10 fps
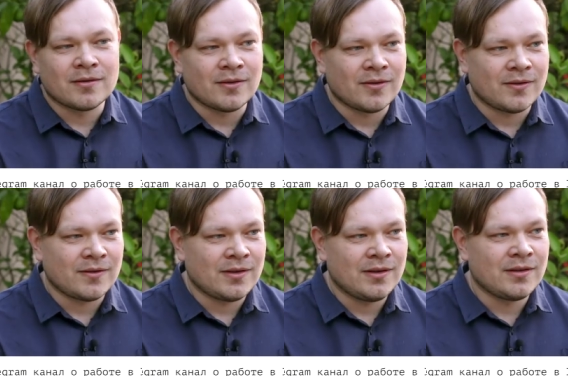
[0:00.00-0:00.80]

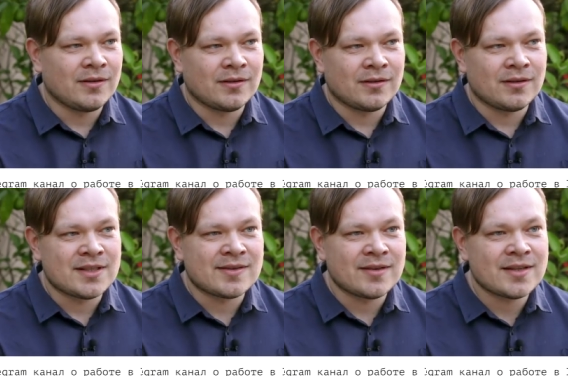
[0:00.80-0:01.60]
а, и
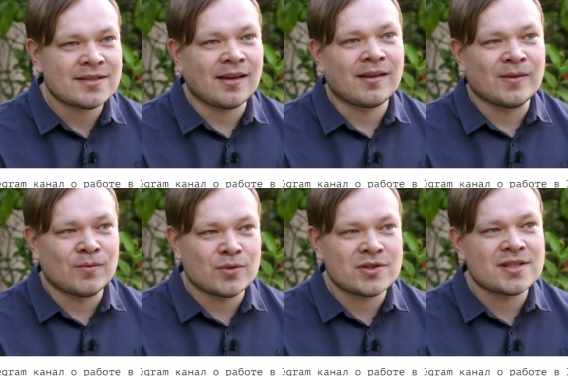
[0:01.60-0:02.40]
известная, и
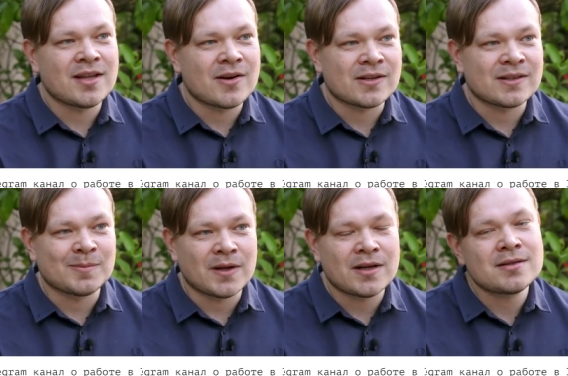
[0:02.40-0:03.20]
очень старая
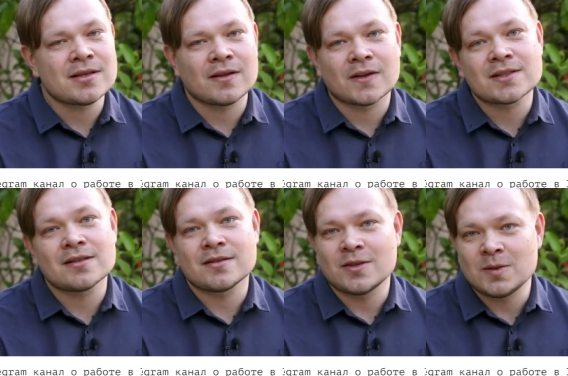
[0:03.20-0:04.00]
корпорация, она,
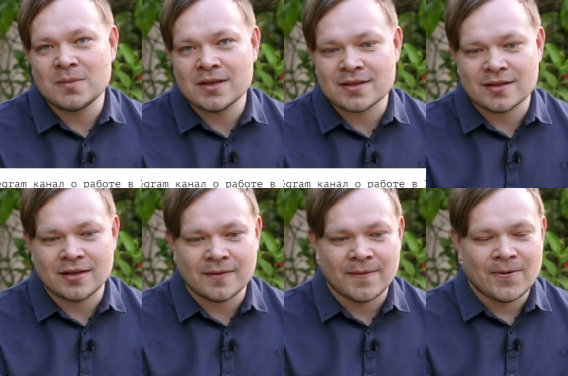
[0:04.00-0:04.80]
кстати,
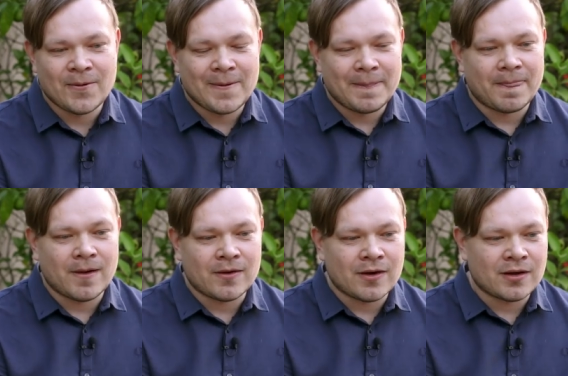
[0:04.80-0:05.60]
немецкая,
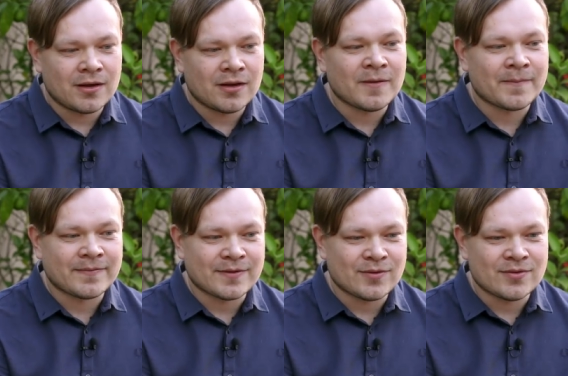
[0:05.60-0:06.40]
так как я
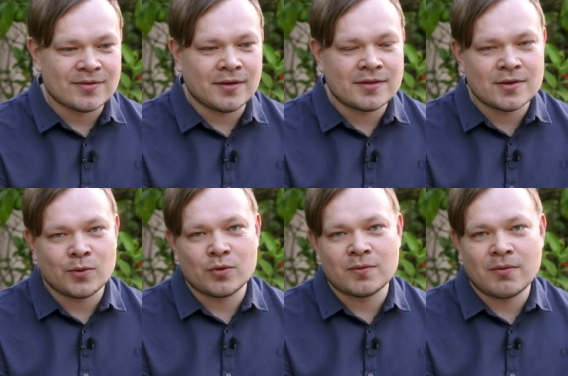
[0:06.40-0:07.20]
э,
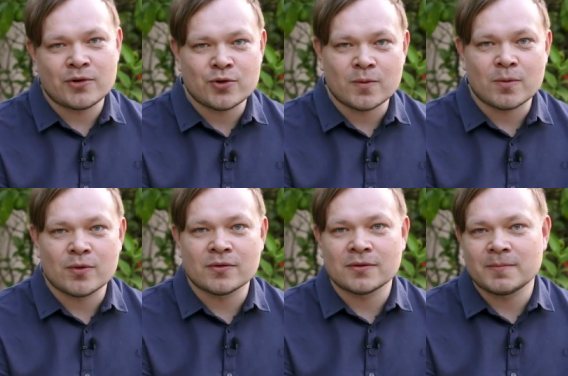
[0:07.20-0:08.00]
делаю небольшой
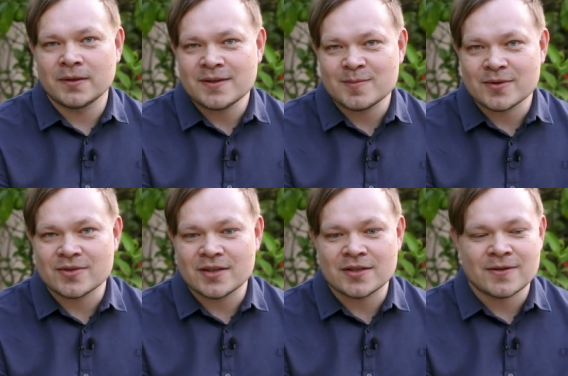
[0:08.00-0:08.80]
продукт
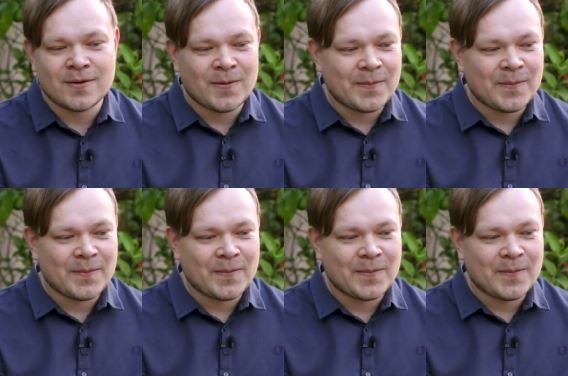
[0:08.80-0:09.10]
placement здесь,